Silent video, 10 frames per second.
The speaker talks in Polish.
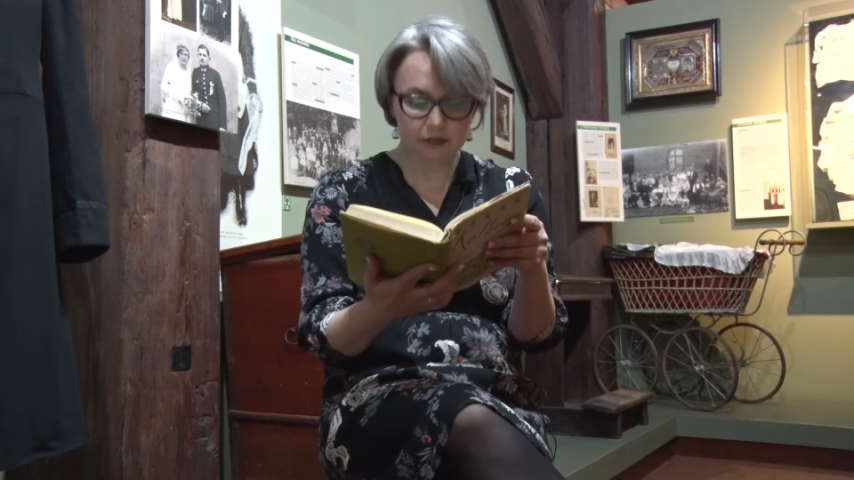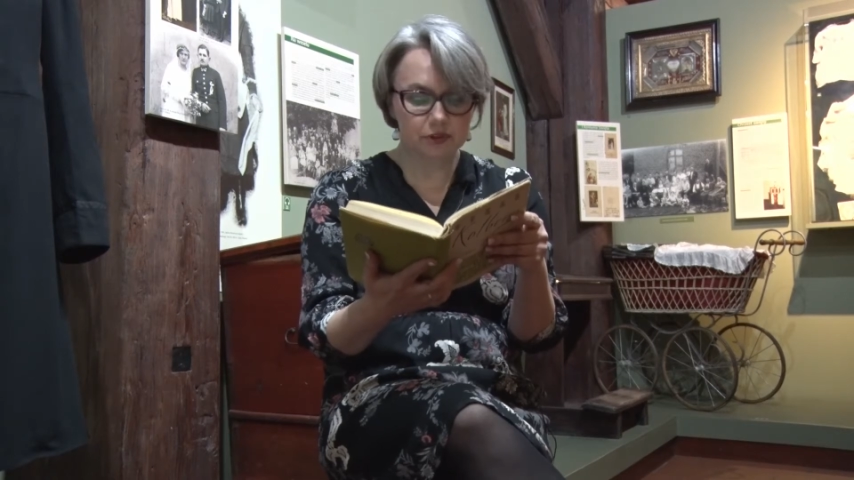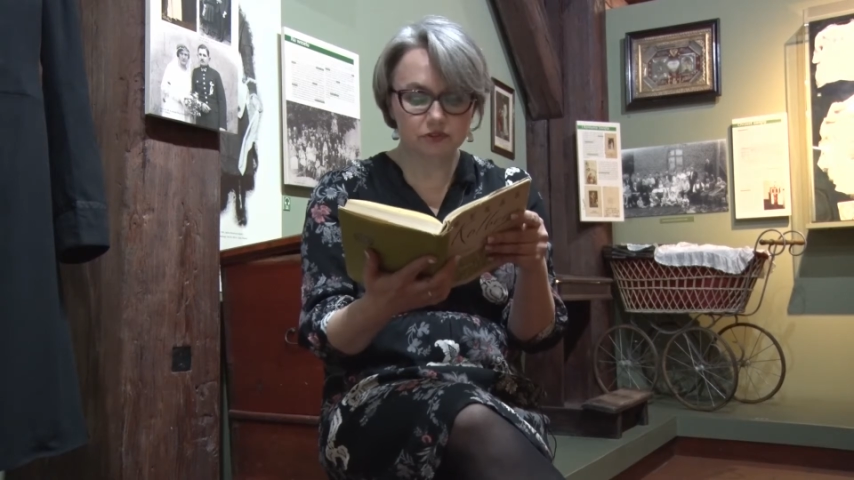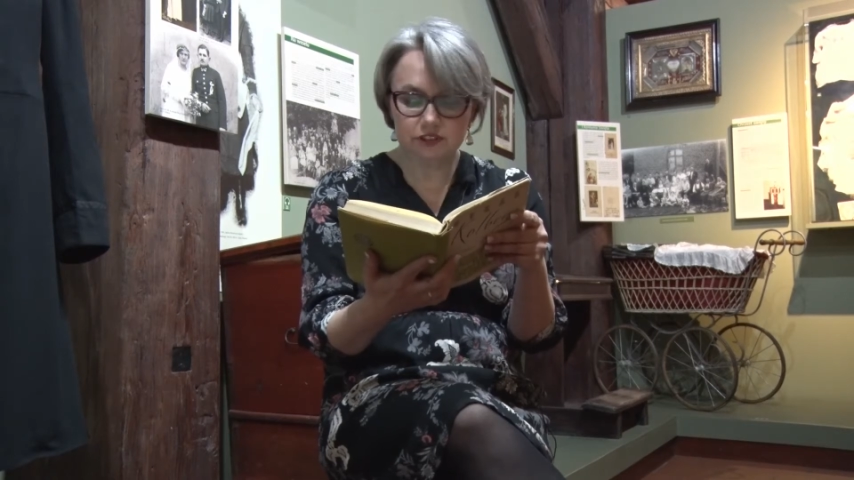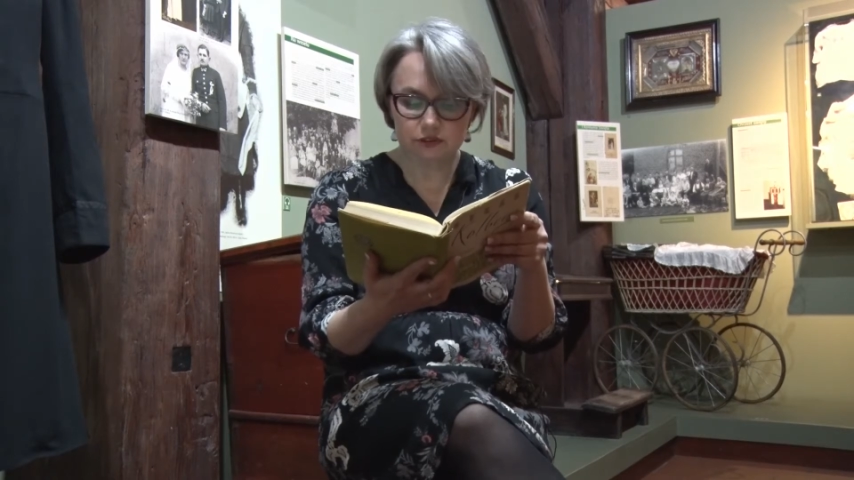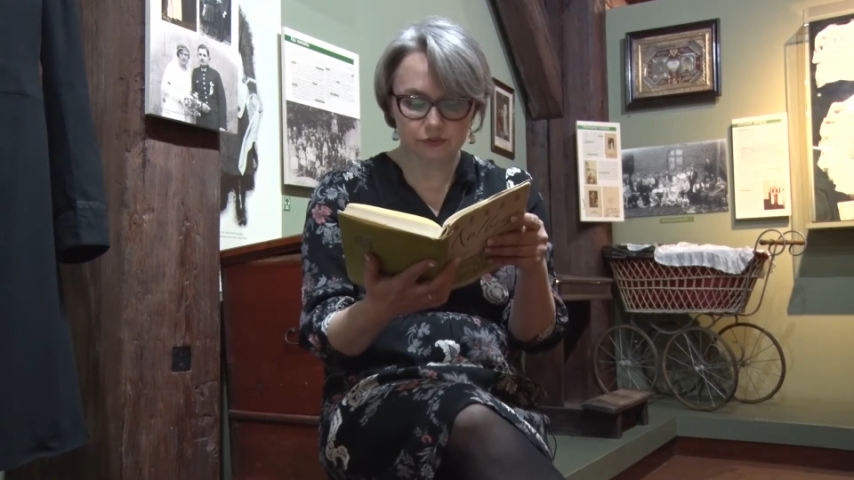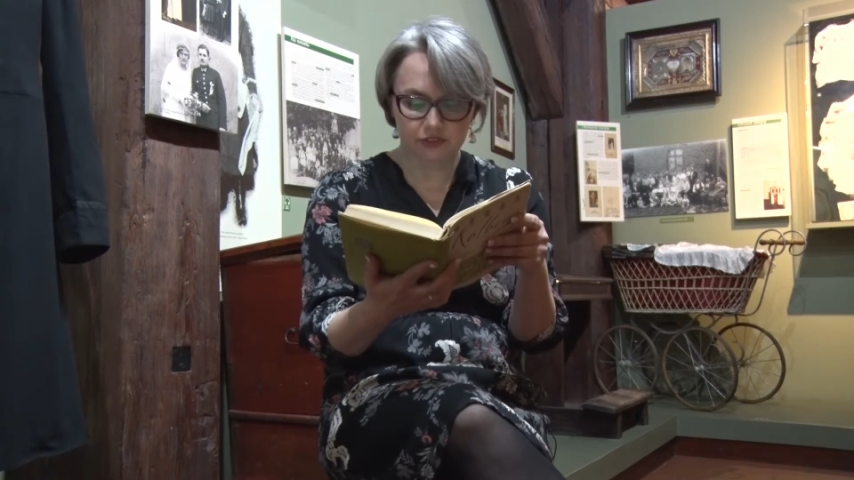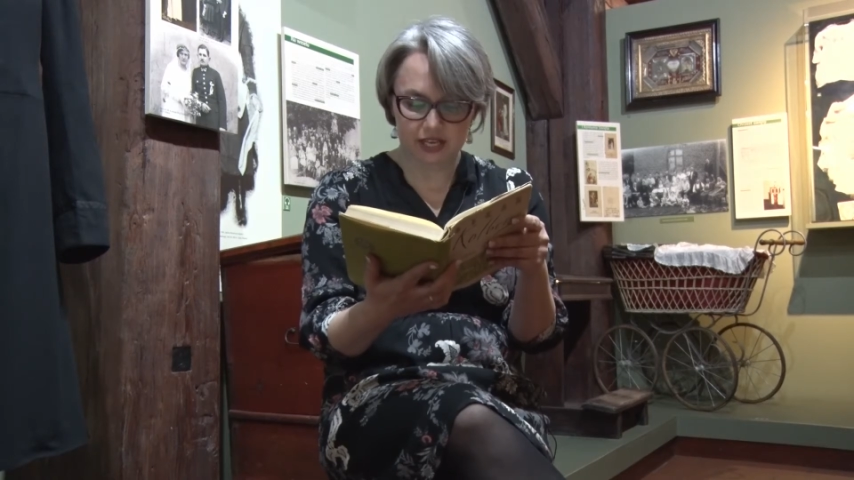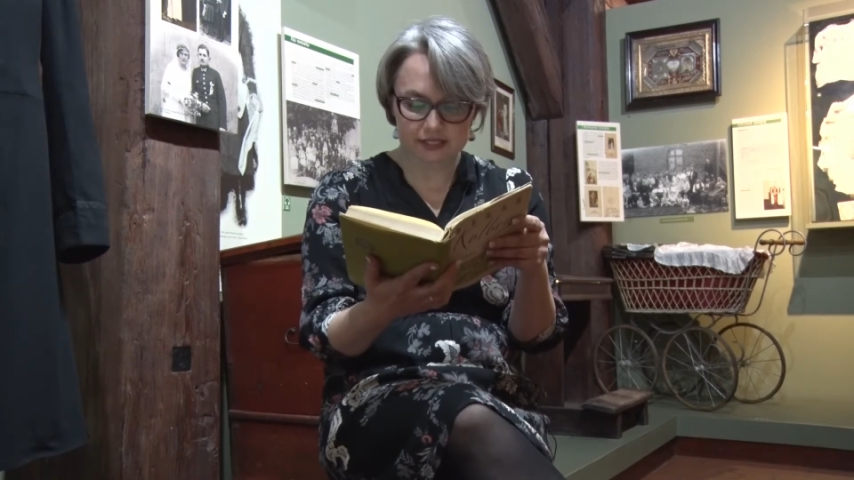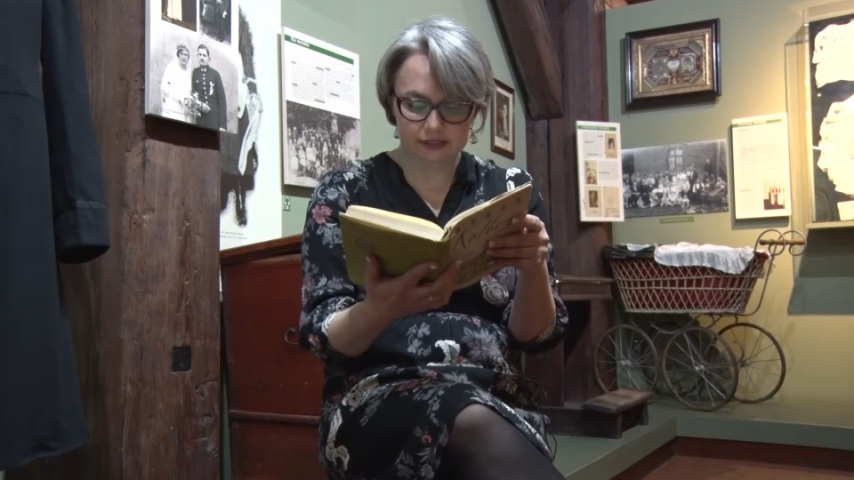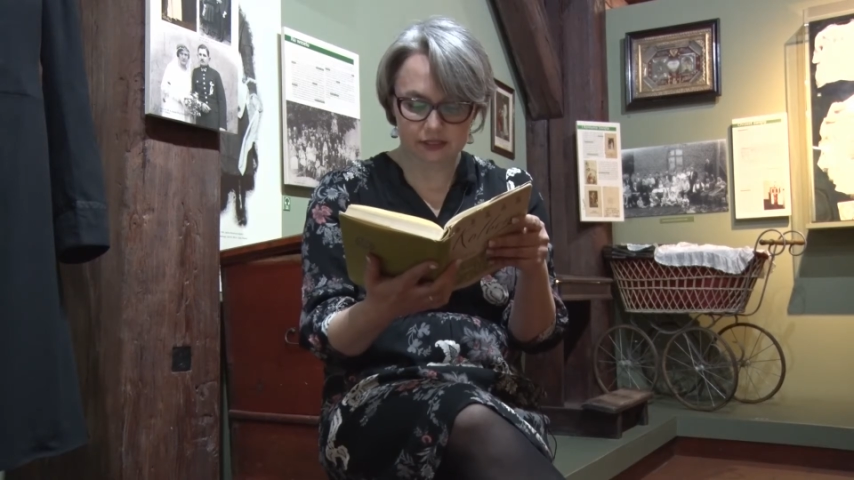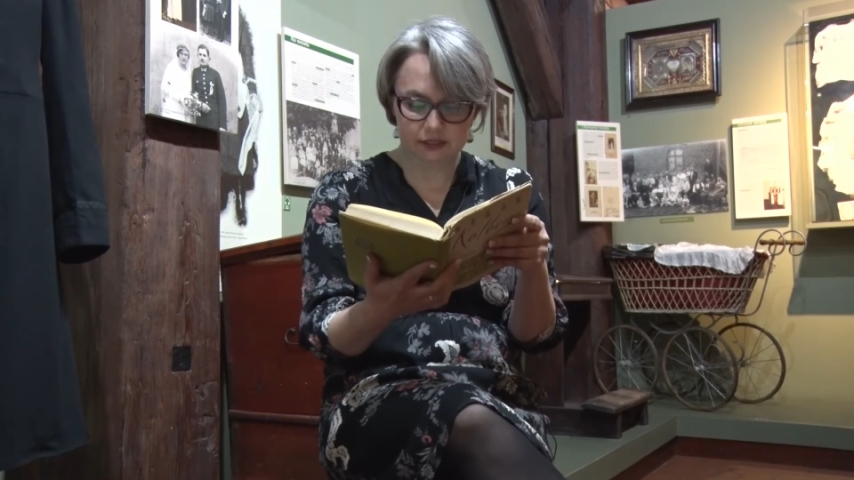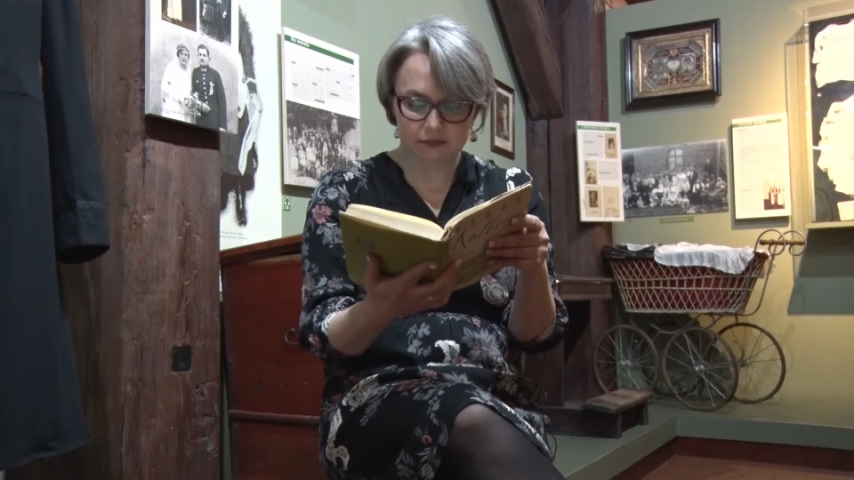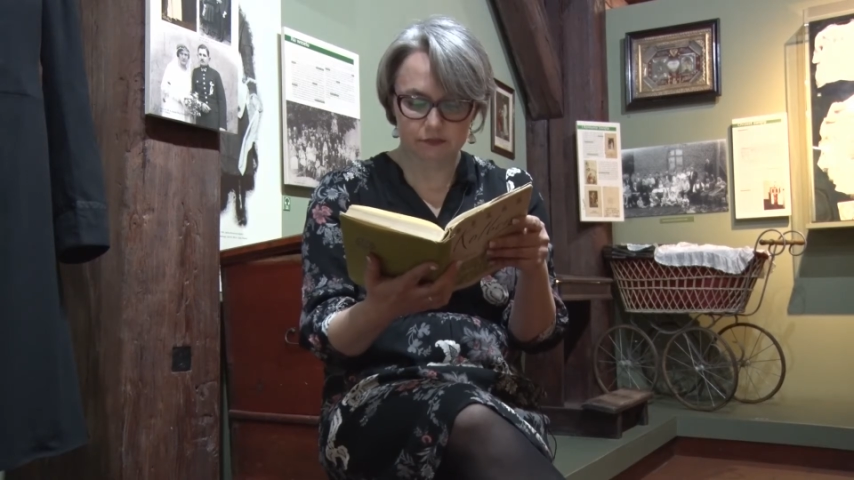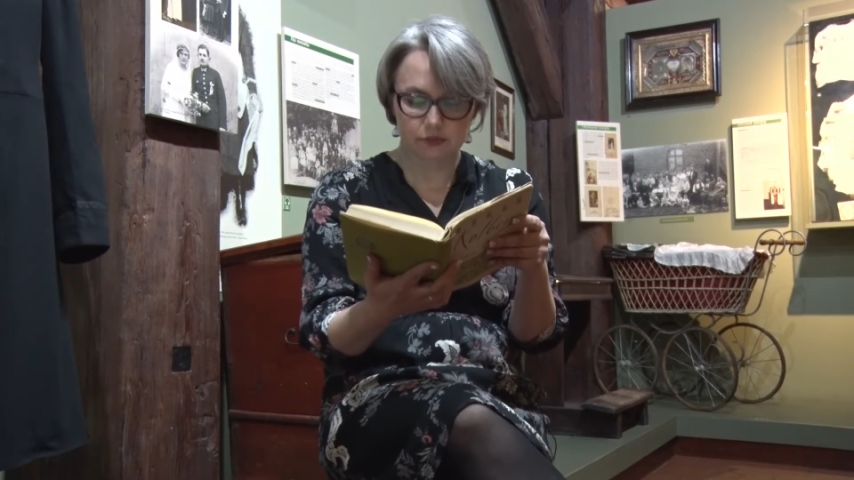blondynów jasnych,